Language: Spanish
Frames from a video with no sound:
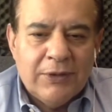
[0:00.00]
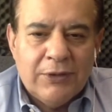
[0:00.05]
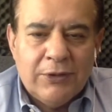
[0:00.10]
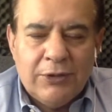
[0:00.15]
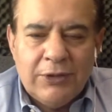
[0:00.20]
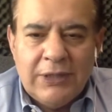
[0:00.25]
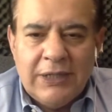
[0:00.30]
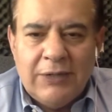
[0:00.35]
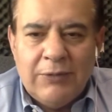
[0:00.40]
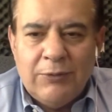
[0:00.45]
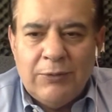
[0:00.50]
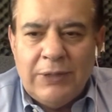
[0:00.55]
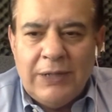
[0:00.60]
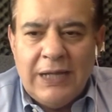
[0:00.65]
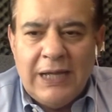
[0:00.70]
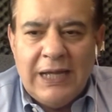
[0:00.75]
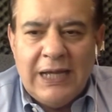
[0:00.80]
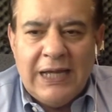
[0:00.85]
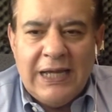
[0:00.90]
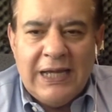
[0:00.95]
toda
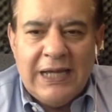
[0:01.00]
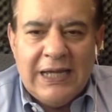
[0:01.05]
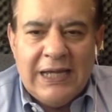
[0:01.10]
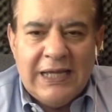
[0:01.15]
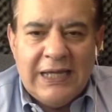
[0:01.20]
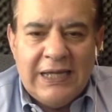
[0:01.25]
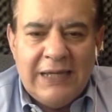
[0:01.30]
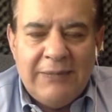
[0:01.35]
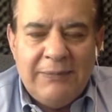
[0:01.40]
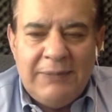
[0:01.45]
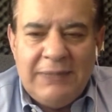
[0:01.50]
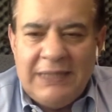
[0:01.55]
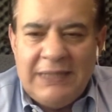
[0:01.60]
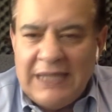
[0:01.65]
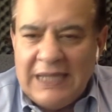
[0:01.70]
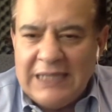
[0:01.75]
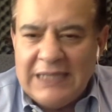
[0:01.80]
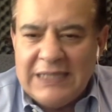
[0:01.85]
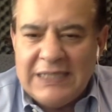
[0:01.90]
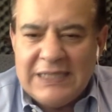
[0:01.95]
una
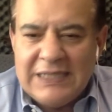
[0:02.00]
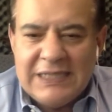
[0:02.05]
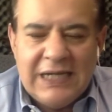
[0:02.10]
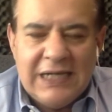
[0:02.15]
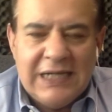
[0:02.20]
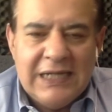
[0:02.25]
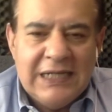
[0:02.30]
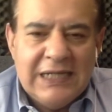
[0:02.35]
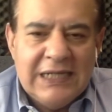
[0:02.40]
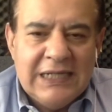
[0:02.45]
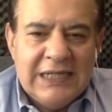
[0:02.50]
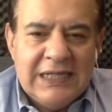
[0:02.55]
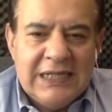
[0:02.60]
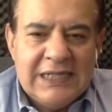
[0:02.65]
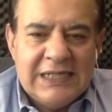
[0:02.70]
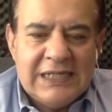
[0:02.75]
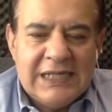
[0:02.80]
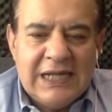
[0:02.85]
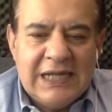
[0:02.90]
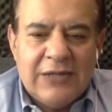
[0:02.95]
eminencia,
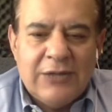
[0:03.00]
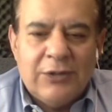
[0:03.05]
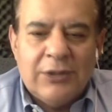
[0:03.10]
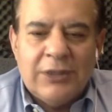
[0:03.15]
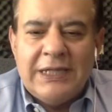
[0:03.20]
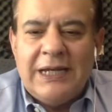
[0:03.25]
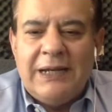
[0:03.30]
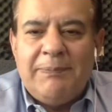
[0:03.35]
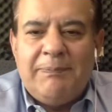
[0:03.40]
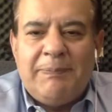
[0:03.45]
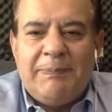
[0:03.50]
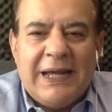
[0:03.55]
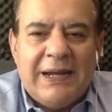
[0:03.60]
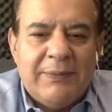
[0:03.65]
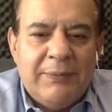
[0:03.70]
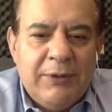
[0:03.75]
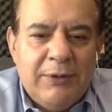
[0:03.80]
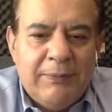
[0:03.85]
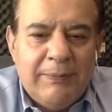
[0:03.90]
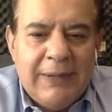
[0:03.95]
es creador del
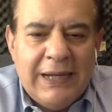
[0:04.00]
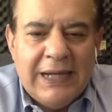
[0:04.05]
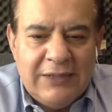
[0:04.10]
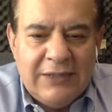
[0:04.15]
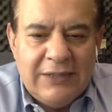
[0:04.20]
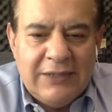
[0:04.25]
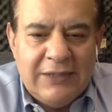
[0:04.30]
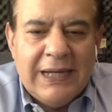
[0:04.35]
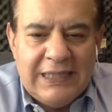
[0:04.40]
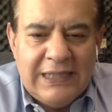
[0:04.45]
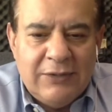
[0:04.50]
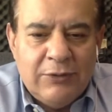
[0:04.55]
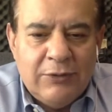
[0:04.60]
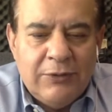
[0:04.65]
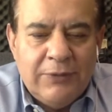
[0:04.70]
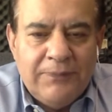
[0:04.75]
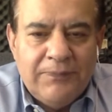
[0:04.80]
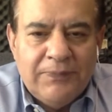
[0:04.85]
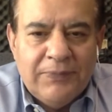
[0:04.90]
par biomagnético.